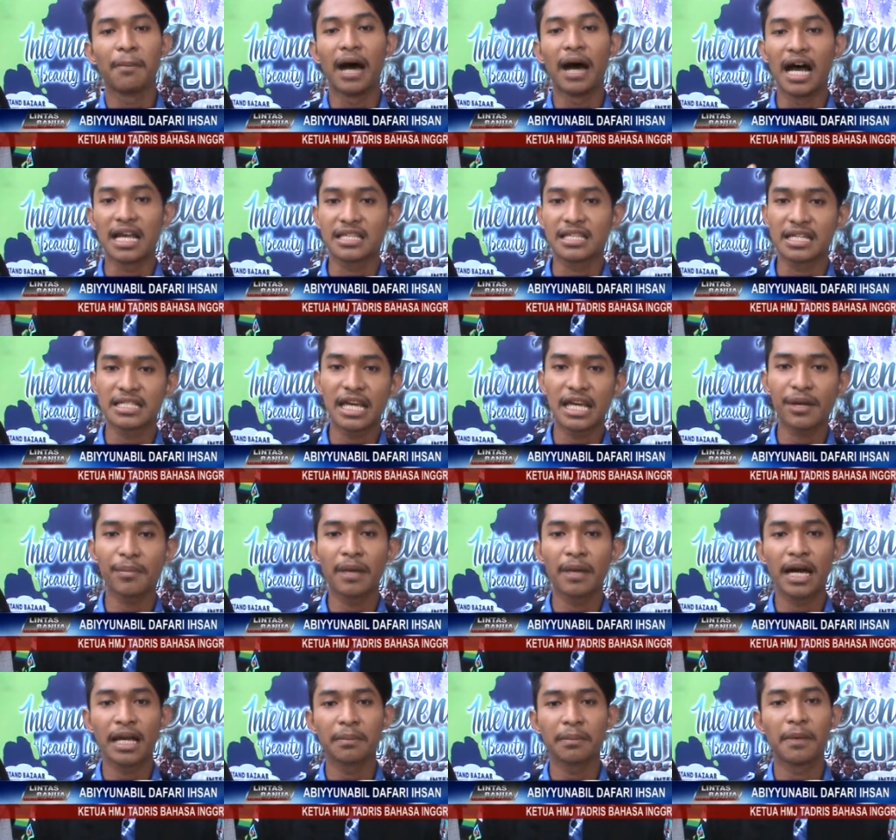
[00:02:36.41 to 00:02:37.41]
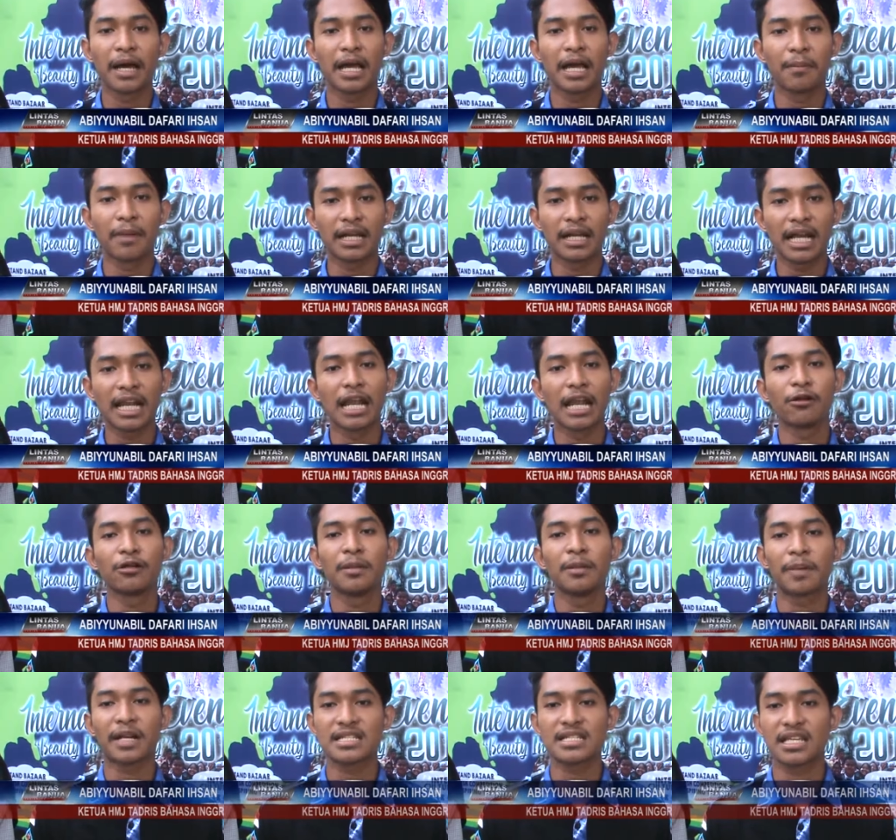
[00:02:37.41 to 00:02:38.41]
bahasa Jerman, bagaimana
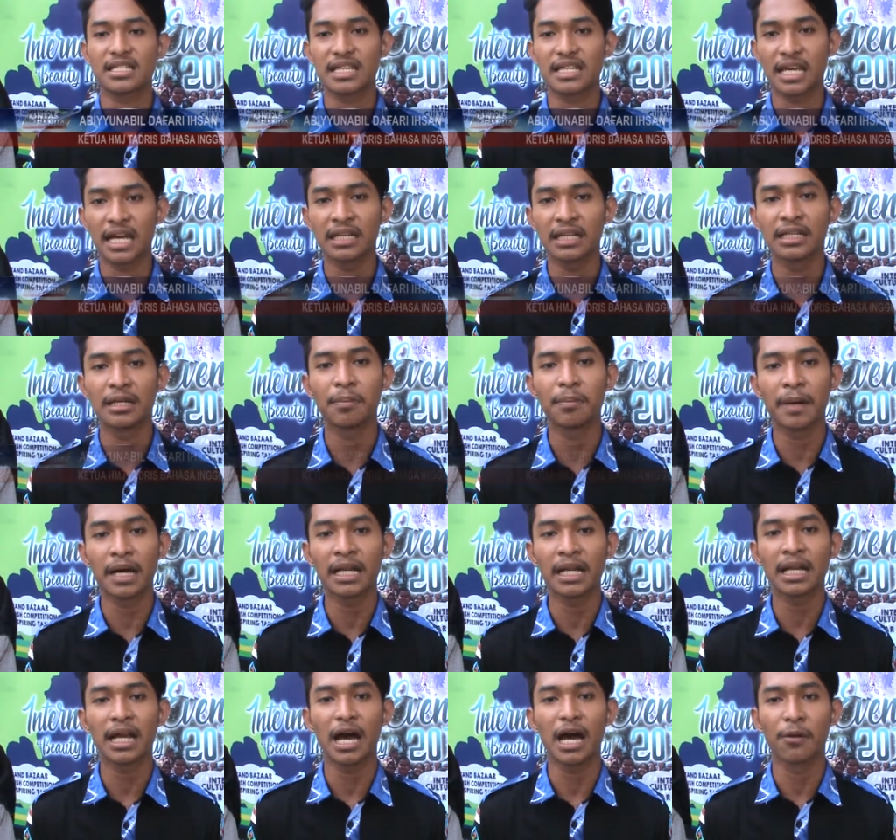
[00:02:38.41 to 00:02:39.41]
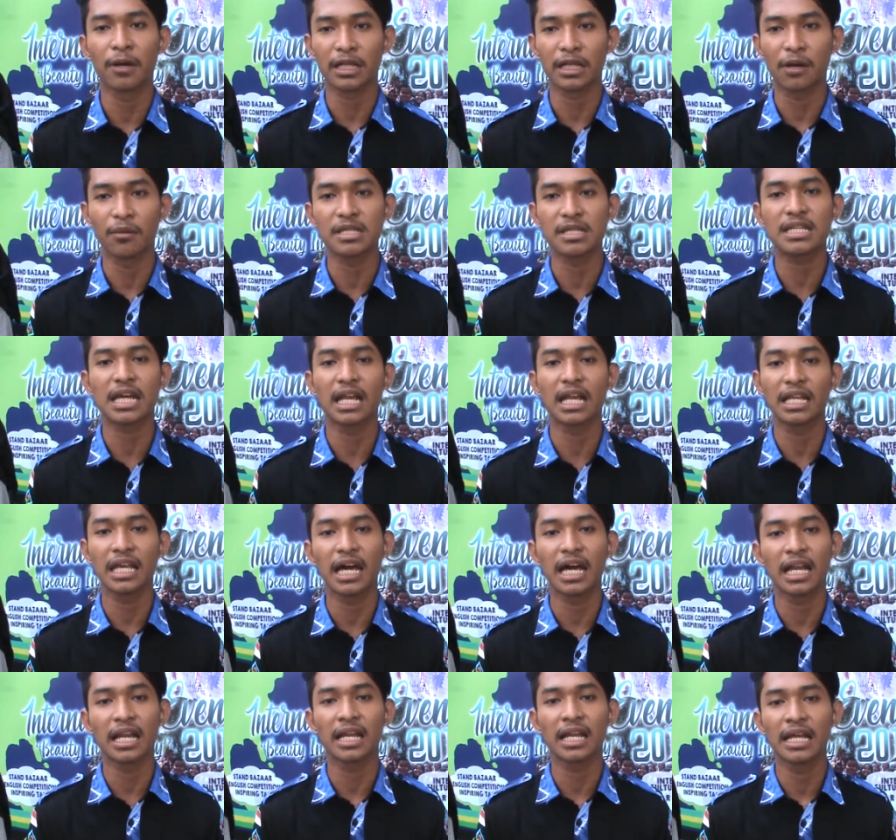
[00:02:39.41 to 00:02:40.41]
lalu dipresentasikan di depan kawan-kawan
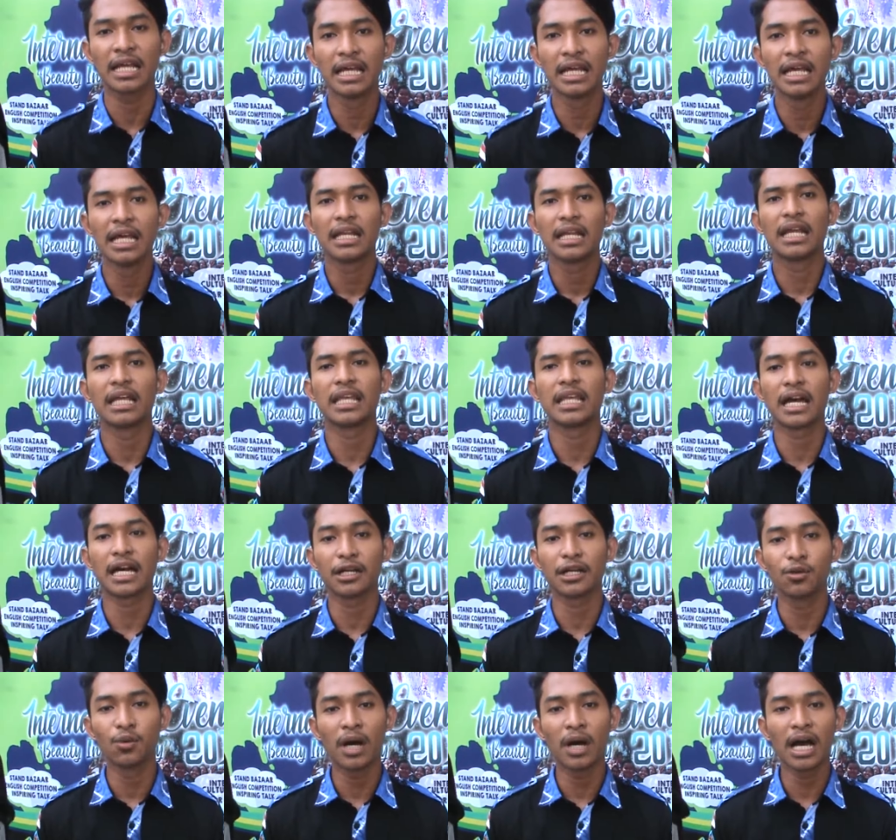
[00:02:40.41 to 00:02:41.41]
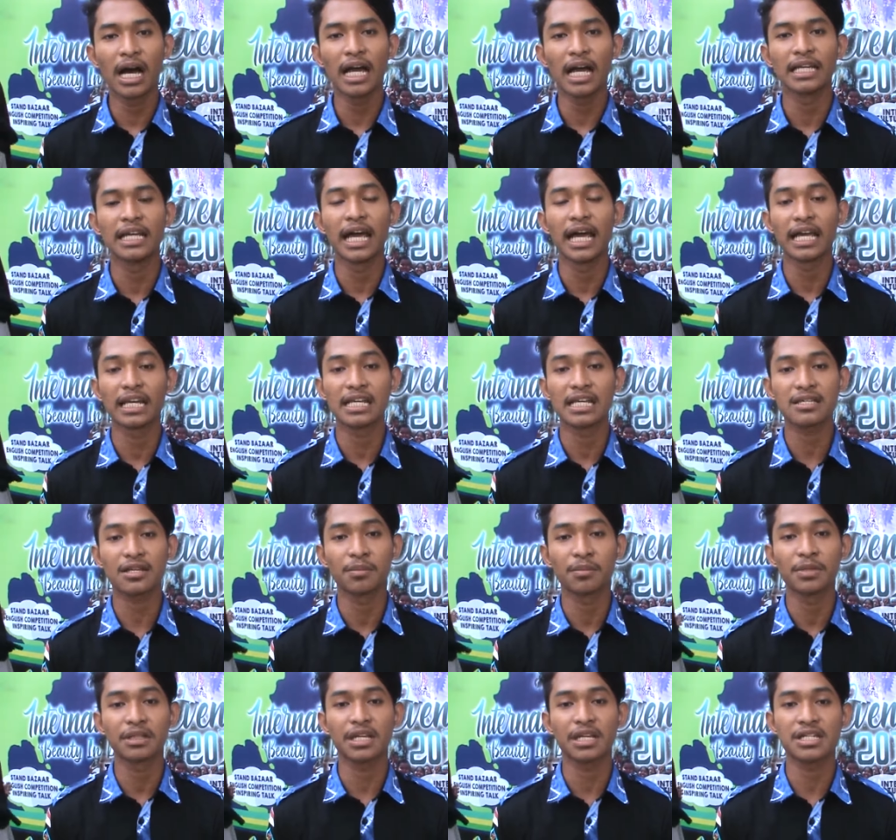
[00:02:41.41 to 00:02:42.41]
sekalian dan yang kedua ada English
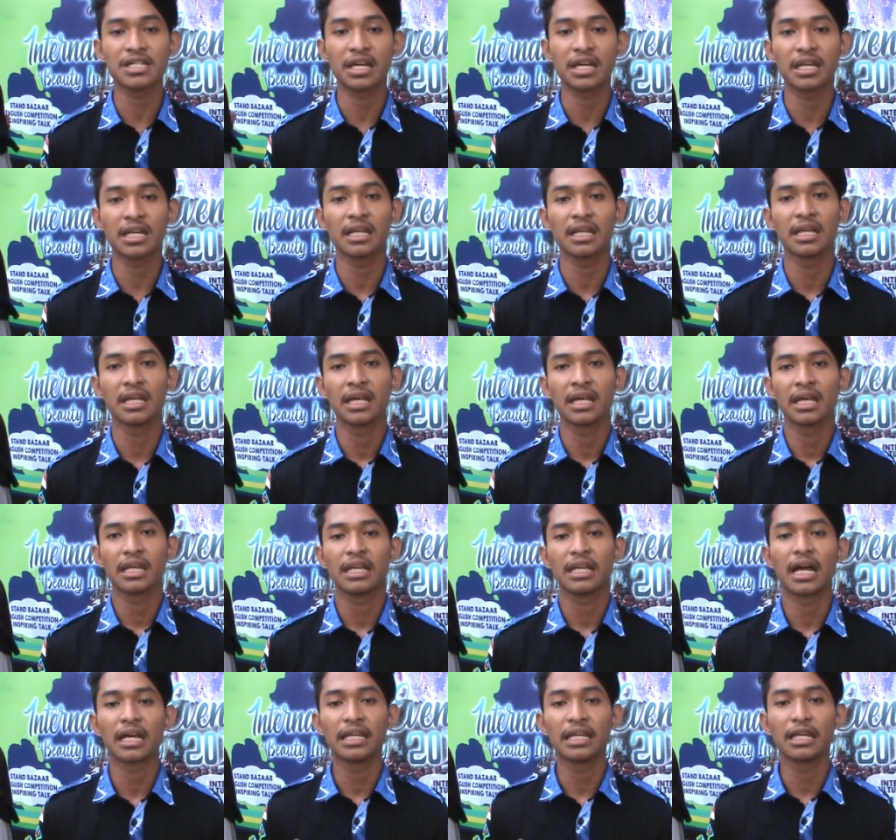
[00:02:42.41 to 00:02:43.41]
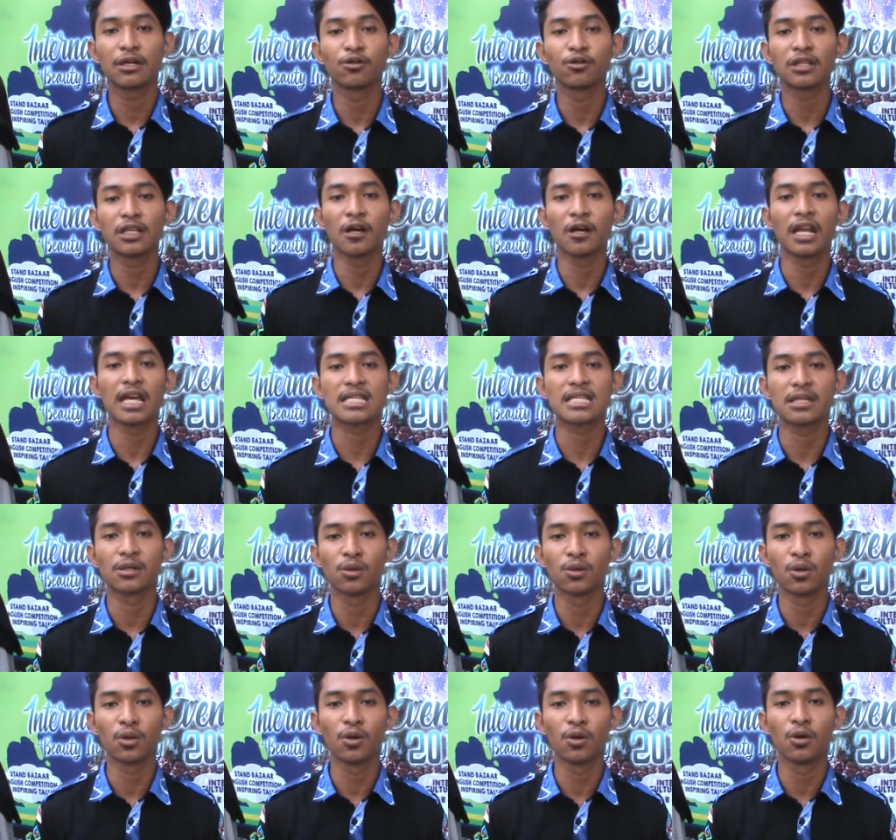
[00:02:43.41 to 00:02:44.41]
Competition yang diikuti oleh
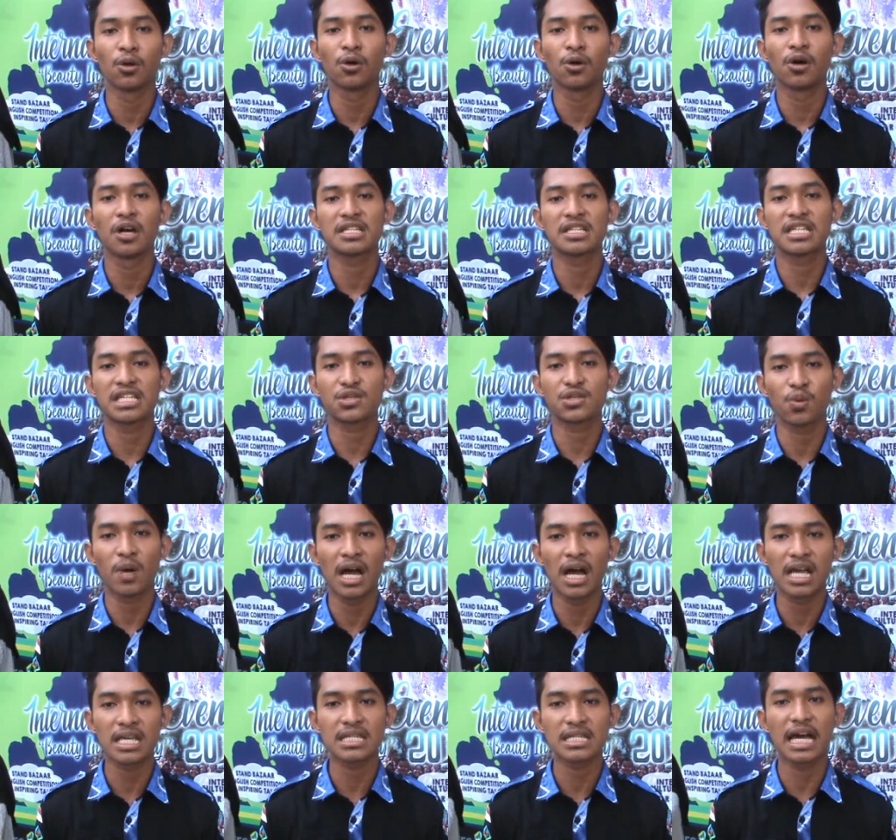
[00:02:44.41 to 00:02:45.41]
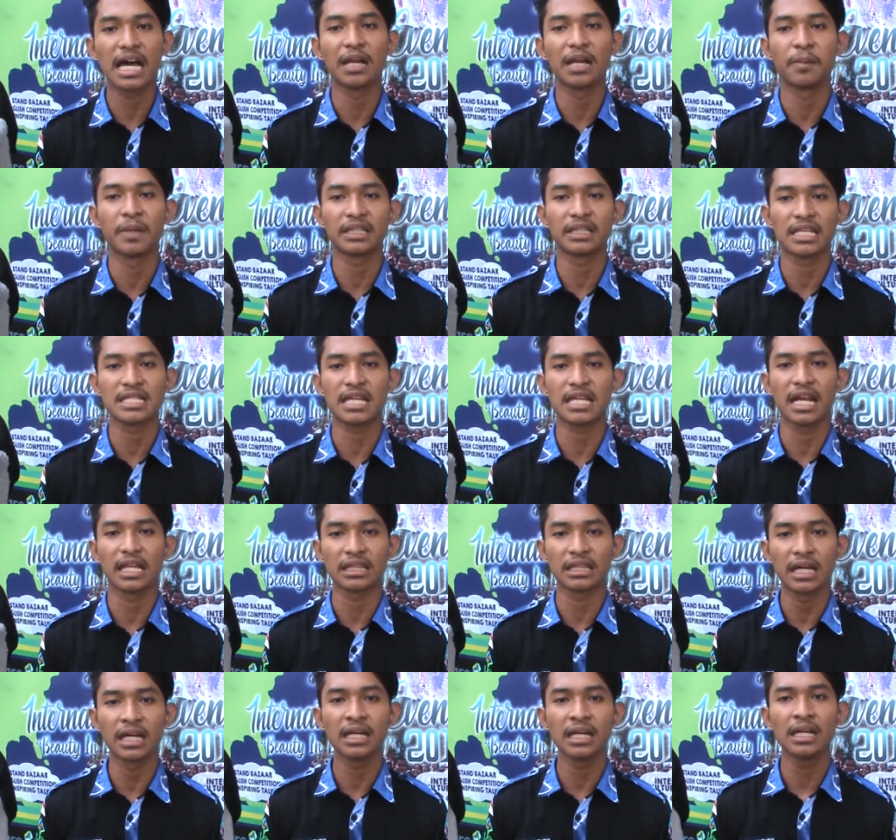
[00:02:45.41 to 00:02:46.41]
seluruh siswa Kalimantan
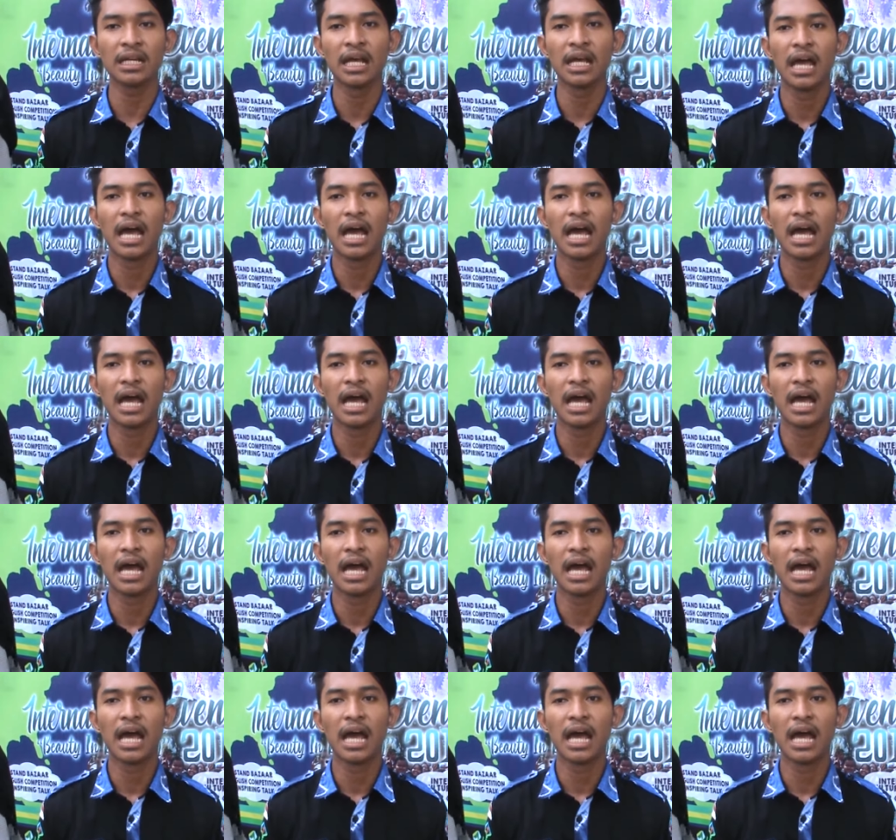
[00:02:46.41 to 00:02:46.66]
Selatan.